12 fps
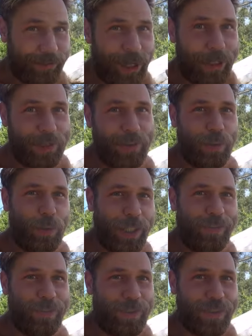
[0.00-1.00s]
Aktion
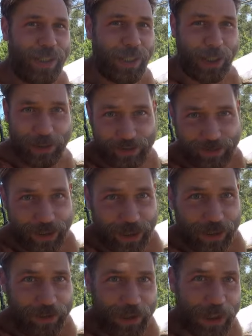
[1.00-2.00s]
an für sich werde
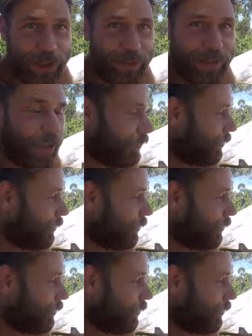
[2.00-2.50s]
ich wahrscheinlich in 10,